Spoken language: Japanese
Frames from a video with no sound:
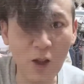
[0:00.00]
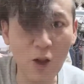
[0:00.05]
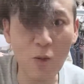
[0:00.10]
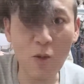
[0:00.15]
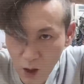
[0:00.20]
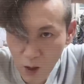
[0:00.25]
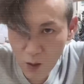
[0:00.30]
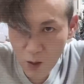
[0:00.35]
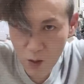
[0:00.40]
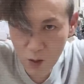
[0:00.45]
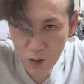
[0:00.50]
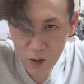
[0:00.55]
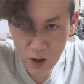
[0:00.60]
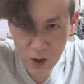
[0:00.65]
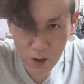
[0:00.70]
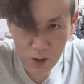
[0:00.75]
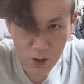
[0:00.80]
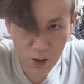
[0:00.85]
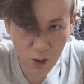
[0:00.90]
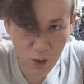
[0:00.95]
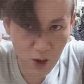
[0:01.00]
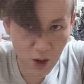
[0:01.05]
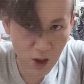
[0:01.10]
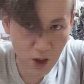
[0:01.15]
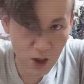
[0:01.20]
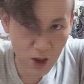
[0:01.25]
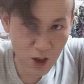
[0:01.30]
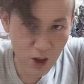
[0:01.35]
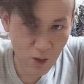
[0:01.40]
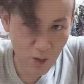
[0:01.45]
ども、この手の商品
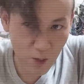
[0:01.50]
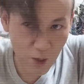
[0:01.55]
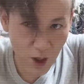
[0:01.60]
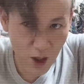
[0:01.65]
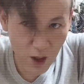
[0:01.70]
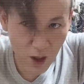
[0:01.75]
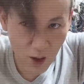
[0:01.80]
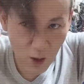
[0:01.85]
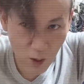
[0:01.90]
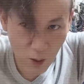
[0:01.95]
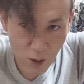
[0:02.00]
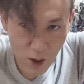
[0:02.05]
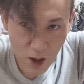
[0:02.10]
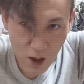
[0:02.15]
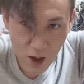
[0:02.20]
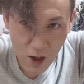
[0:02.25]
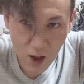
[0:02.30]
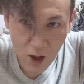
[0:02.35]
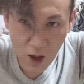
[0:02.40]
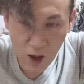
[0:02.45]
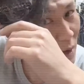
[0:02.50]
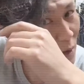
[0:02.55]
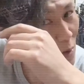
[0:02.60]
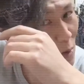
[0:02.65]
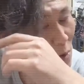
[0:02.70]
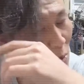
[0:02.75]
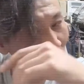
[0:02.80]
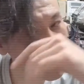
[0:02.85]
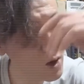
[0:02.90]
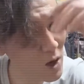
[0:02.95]
で心配なのは、
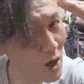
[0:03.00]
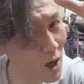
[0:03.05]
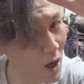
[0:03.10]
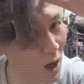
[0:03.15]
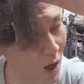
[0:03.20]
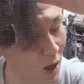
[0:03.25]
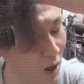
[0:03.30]
効果